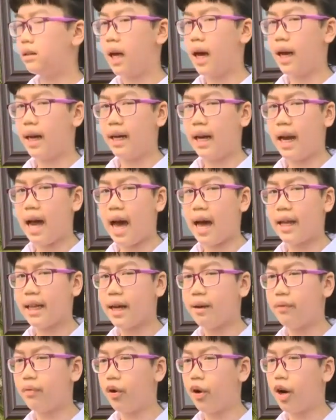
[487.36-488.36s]
thấy là
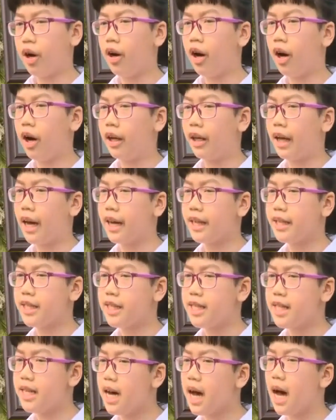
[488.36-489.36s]
thành phố Đồng Hới ngày
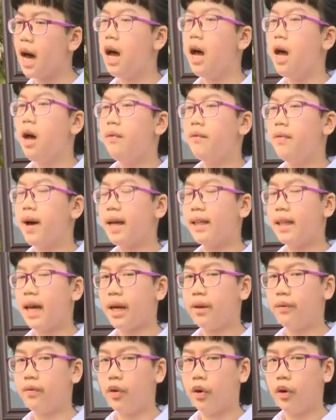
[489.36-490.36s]
xưa và
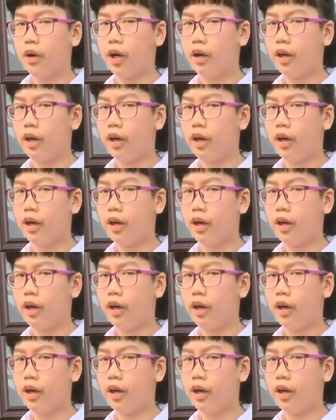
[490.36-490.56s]
thành phố